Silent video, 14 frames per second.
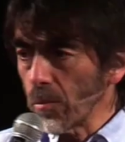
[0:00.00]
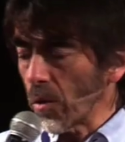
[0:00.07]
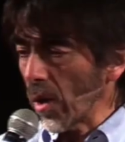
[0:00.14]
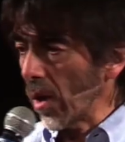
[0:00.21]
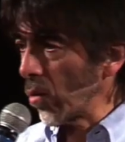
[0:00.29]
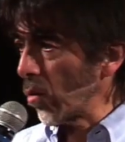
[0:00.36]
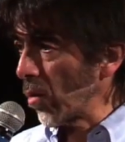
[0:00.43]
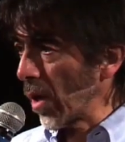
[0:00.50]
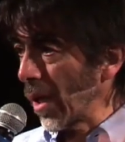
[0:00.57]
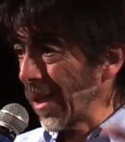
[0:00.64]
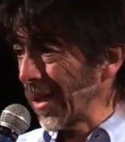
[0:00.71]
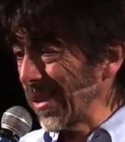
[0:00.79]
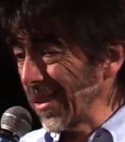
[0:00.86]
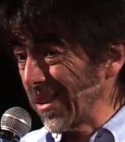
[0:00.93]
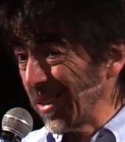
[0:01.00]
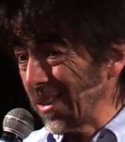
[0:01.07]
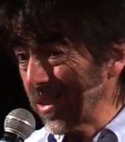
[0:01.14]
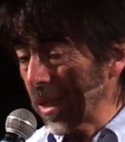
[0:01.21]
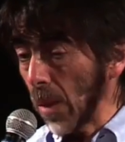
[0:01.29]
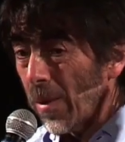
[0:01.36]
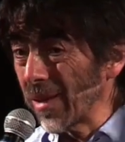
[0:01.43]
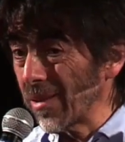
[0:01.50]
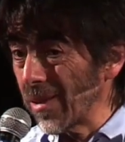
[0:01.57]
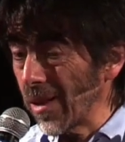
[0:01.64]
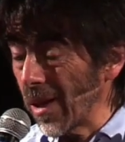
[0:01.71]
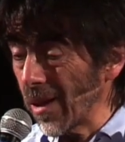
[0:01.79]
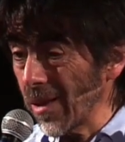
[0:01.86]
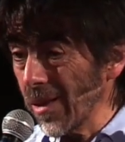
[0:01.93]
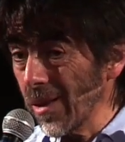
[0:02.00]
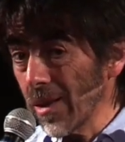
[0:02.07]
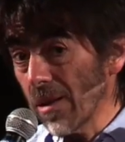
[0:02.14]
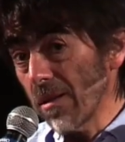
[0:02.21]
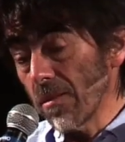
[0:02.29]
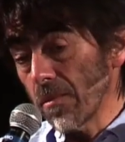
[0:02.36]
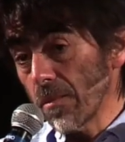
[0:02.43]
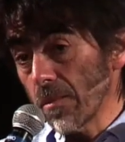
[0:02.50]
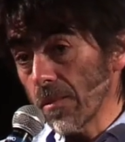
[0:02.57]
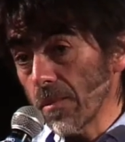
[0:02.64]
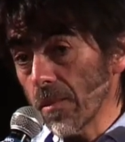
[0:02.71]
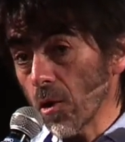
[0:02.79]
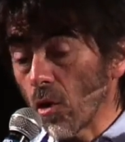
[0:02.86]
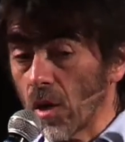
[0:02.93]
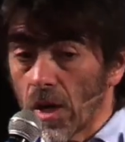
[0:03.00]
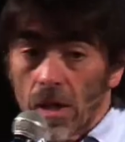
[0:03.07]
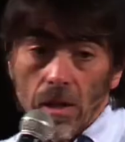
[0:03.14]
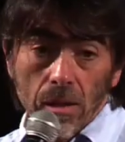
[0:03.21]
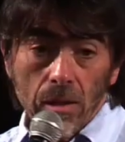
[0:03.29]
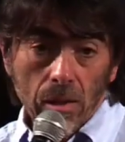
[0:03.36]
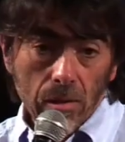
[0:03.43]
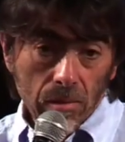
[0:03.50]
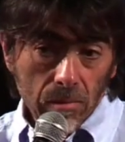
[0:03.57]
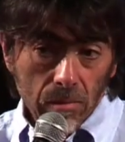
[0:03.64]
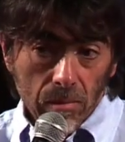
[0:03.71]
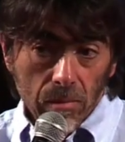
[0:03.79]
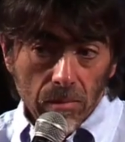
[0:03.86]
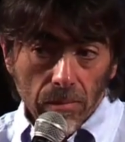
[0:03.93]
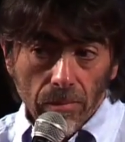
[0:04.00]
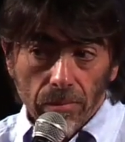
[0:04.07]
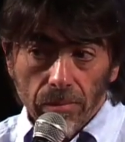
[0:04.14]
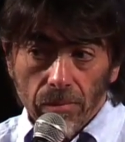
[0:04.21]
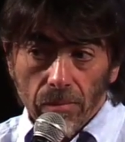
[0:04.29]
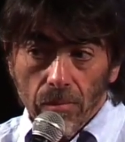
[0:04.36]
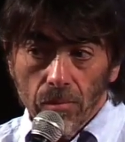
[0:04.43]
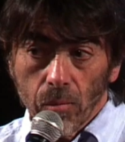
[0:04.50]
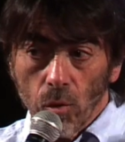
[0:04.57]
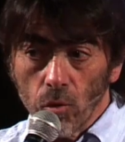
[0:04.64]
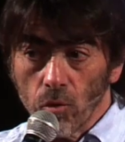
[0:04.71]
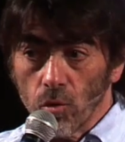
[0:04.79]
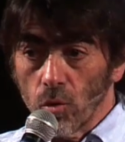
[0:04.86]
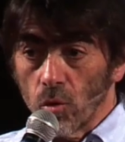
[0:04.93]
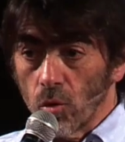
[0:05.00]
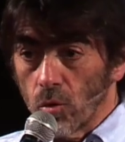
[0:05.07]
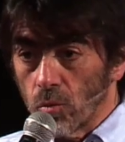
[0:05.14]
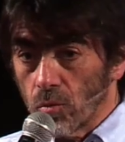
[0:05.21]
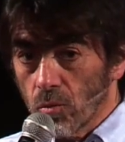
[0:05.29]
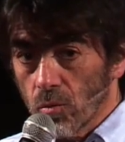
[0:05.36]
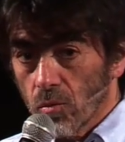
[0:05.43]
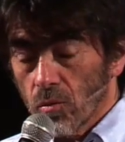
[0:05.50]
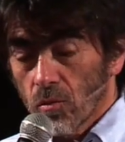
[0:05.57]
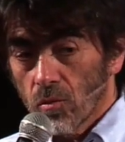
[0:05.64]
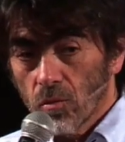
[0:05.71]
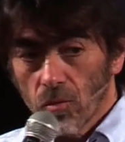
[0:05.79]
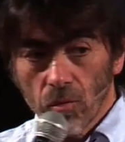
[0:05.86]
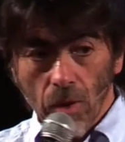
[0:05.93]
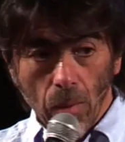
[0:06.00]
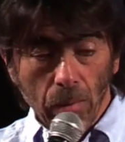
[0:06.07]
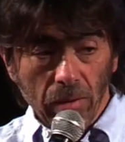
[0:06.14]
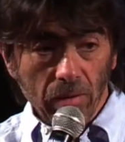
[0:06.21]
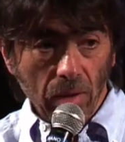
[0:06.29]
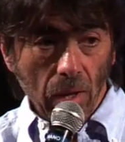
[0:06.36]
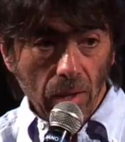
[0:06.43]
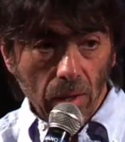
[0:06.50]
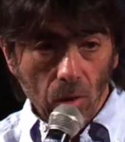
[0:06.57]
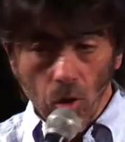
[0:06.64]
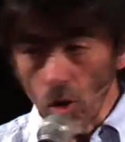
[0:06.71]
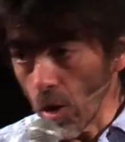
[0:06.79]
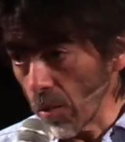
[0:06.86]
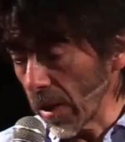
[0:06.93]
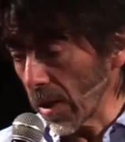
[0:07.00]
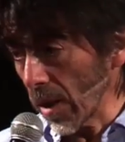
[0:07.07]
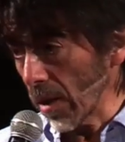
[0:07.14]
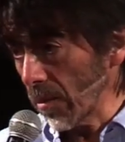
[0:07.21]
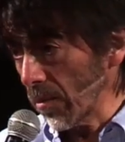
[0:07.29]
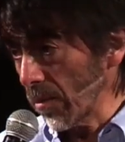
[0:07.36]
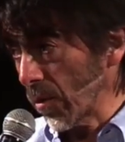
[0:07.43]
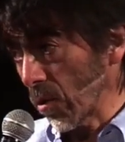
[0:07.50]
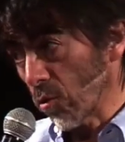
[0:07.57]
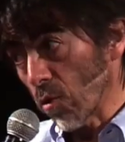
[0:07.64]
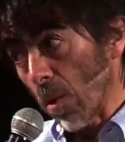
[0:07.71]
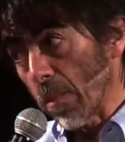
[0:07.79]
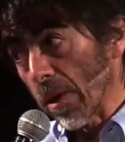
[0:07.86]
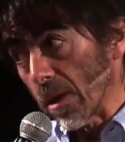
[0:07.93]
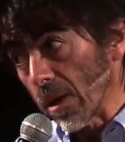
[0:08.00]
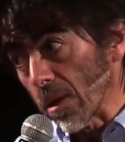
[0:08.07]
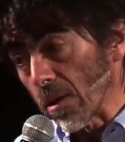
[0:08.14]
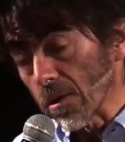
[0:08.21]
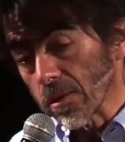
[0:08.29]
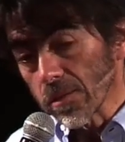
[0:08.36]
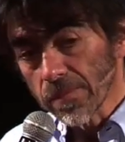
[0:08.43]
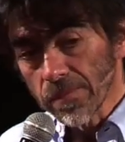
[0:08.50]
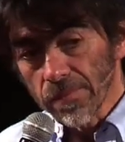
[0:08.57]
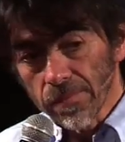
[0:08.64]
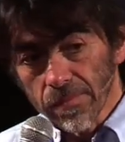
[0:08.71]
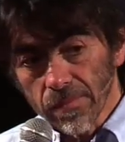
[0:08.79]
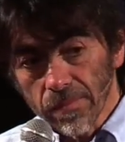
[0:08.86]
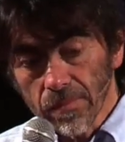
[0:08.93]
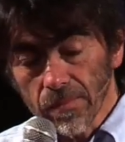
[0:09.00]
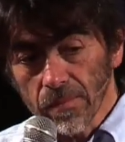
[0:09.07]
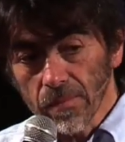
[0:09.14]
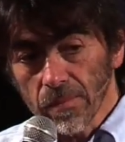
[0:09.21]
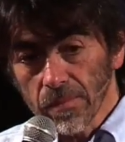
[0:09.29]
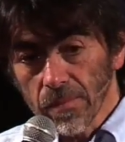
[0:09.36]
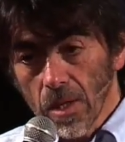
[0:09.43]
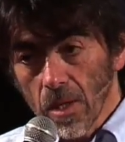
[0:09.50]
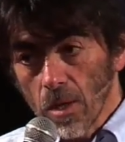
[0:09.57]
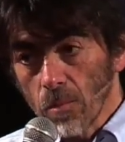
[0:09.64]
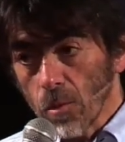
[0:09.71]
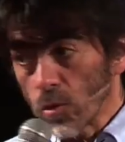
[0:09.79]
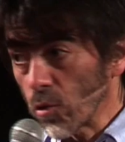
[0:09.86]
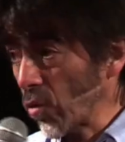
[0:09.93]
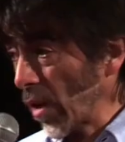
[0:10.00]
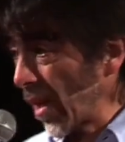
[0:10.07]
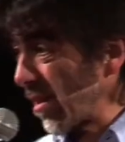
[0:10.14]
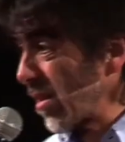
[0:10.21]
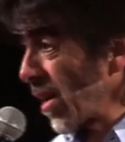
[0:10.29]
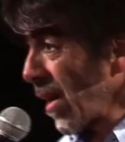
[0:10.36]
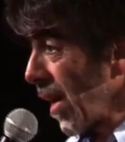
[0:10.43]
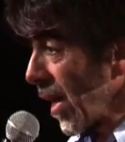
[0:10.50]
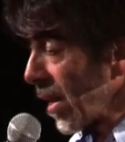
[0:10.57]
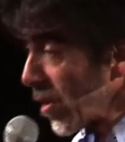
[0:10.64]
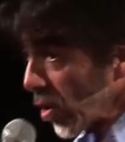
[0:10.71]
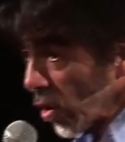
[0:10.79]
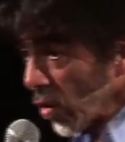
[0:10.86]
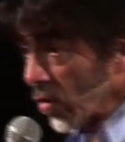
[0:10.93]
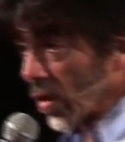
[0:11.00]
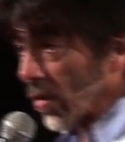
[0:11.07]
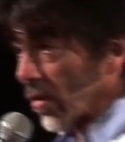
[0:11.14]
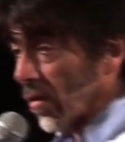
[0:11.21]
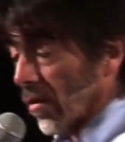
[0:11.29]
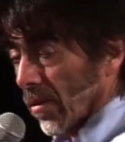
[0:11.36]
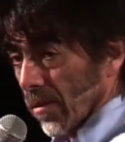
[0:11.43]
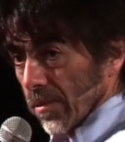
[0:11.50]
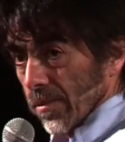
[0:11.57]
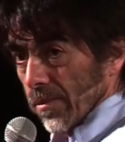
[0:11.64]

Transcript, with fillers: por alguna discapacidad congénita, por su capacidad económica, por su apellido, por sus creencias religiosas,